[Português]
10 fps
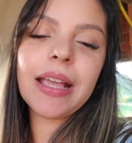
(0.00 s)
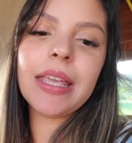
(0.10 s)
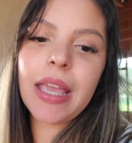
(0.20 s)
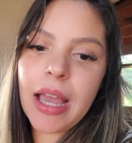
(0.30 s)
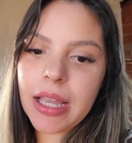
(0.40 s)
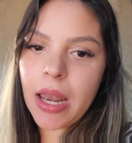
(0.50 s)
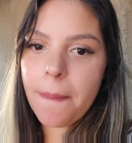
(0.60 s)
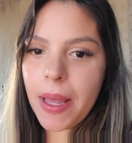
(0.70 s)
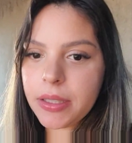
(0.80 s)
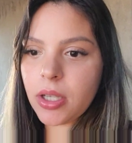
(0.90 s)
Que é aquela
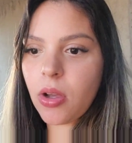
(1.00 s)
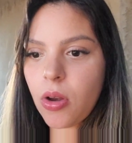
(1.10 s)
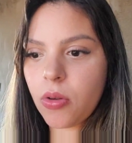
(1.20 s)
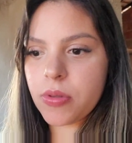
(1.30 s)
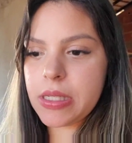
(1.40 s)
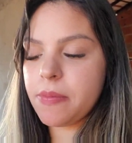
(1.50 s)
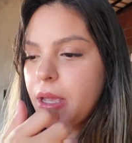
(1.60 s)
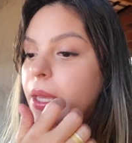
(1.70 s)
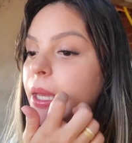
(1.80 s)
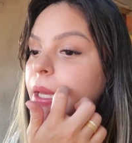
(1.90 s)
parte que coloca o
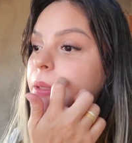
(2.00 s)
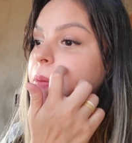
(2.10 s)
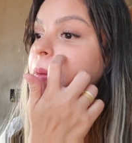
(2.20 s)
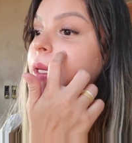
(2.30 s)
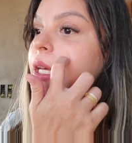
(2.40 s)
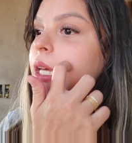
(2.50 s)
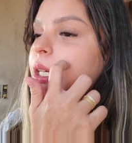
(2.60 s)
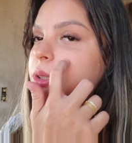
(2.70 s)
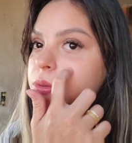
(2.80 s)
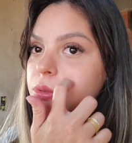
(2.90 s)
cimento
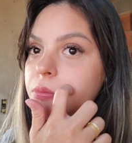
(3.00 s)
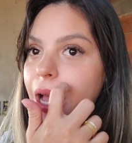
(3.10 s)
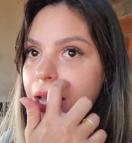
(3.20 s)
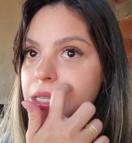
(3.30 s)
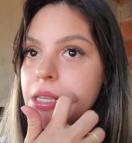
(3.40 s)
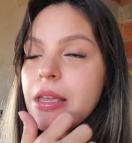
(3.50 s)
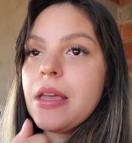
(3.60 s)
e tudo mais.